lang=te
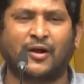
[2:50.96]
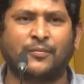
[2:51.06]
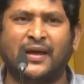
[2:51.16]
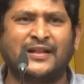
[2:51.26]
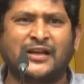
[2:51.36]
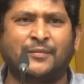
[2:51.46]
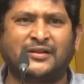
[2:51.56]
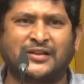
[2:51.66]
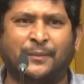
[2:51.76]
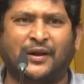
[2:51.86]
మాకు మేలు
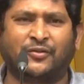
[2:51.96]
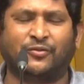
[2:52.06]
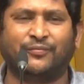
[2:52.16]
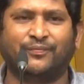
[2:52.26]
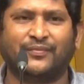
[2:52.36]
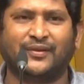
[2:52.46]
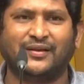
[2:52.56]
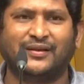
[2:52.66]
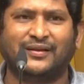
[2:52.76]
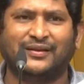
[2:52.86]
చేయమని చెప్పలేదు
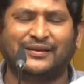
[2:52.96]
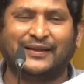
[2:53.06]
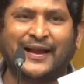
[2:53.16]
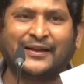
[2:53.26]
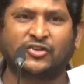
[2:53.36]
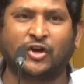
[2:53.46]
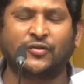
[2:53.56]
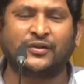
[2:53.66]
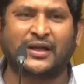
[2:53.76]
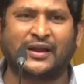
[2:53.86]
ఇలాంటి
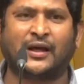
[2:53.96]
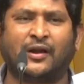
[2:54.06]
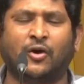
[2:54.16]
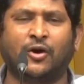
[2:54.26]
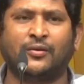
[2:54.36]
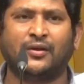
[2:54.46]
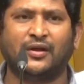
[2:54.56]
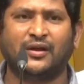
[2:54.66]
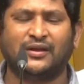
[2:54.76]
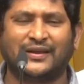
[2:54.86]
చెడు విధానాల్లో
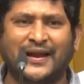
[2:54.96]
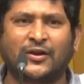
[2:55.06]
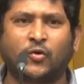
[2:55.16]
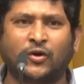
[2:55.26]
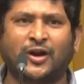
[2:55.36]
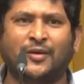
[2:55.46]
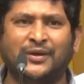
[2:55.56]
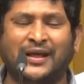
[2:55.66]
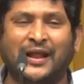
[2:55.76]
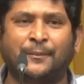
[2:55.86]
ఇలాంటి కుట్రలో
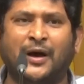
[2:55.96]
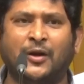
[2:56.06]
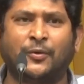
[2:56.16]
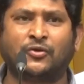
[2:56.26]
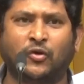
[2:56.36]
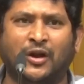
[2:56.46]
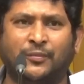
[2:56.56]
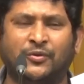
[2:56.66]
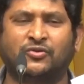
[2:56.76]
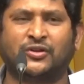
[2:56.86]
మీరు ఎలా పాలు
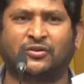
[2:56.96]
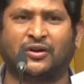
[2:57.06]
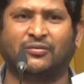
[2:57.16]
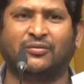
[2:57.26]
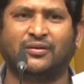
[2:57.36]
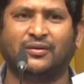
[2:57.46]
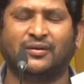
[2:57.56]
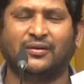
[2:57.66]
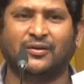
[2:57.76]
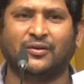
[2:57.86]
పంచుకోవాలనిపిస్తుంది అంటున్నాను
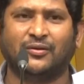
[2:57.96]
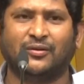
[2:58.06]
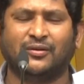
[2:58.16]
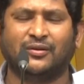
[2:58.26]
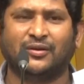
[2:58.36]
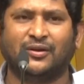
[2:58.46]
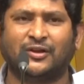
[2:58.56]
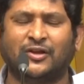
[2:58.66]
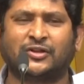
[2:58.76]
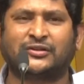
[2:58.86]

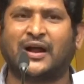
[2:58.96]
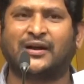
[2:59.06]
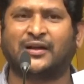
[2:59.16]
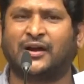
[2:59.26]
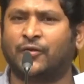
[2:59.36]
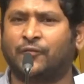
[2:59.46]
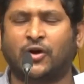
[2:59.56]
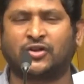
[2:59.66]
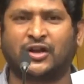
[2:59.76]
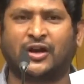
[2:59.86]
ఏదో థర్డ్ గ్రేడ్
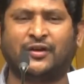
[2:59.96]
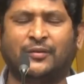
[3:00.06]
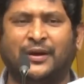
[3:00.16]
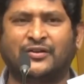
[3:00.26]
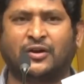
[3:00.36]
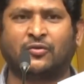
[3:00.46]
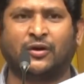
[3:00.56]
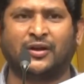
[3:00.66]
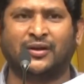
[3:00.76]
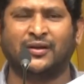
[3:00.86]
ఫోర్త్ గ్రేడ్ మనిషి
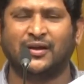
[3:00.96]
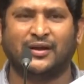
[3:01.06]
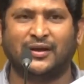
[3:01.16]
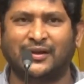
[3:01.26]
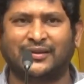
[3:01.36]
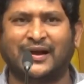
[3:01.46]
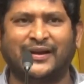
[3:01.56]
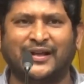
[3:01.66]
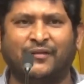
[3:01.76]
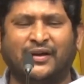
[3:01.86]
అనుకోండి నేను ఇంతగా
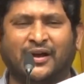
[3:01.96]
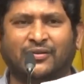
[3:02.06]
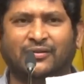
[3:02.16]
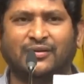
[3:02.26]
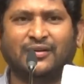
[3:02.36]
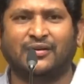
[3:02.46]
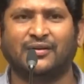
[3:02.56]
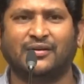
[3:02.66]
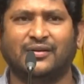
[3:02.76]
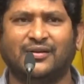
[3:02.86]
అడిగేవాని కాదు
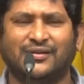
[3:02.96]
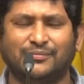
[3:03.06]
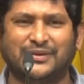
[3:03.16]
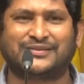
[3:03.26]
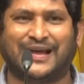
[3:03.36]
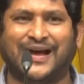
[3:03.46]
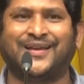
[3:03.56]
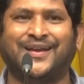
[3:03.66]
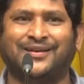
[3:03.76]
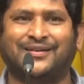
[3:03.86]
మీ స్థాయి